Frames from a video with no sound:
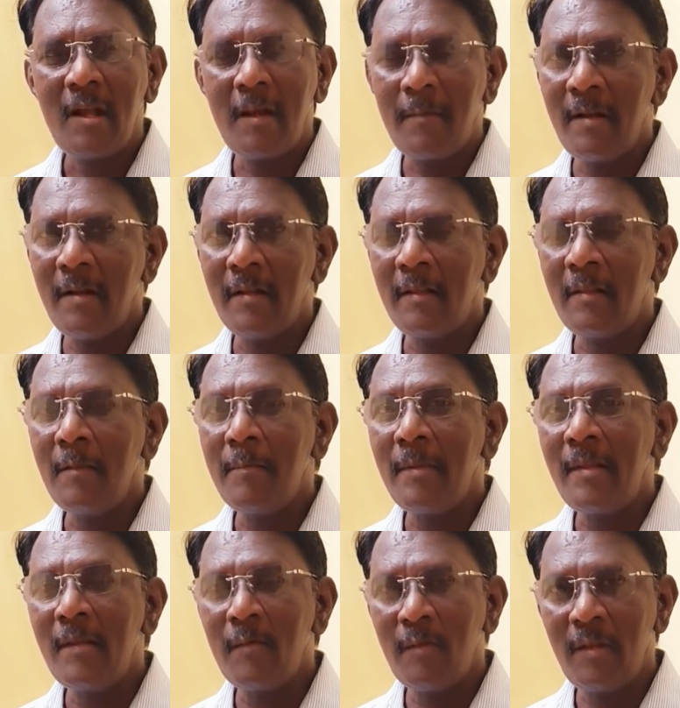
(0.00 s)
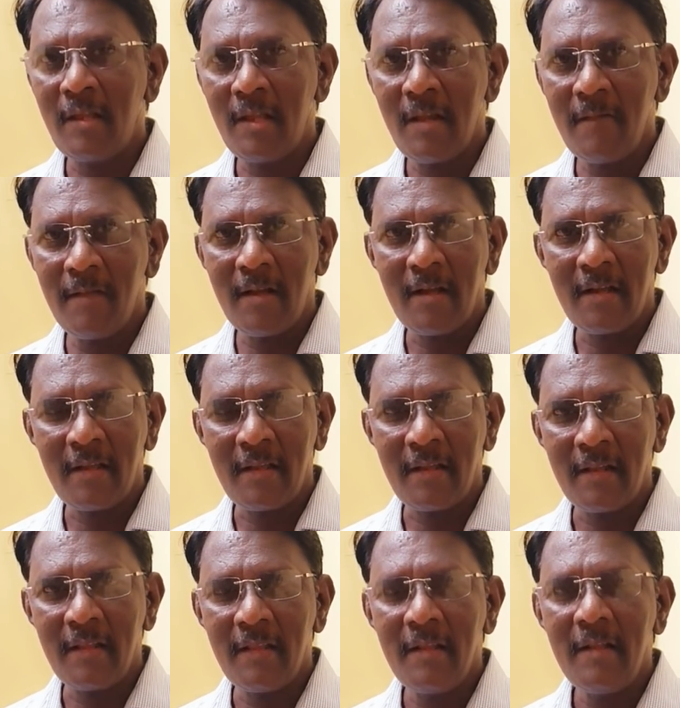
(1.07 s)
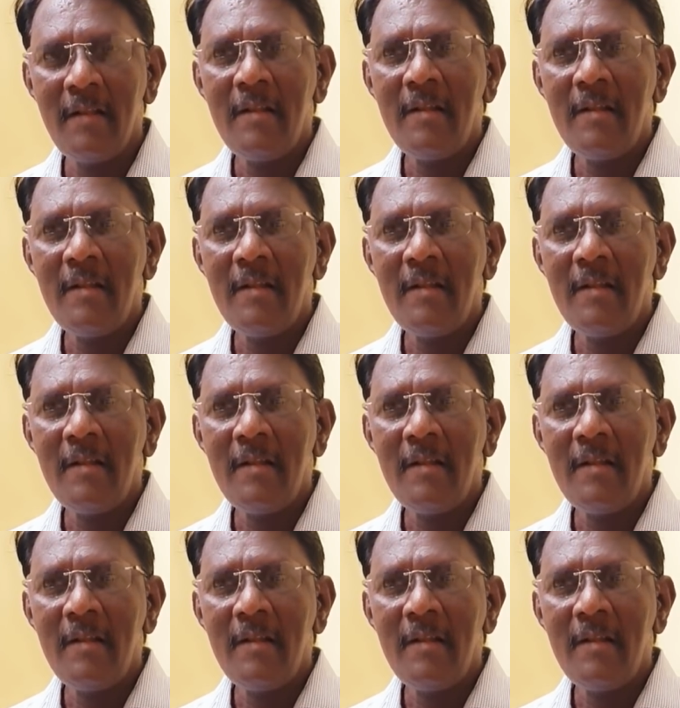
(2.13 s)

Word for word: அப்படின்றது பெரிய ஒரு கேள்வியாக இருக்கிறது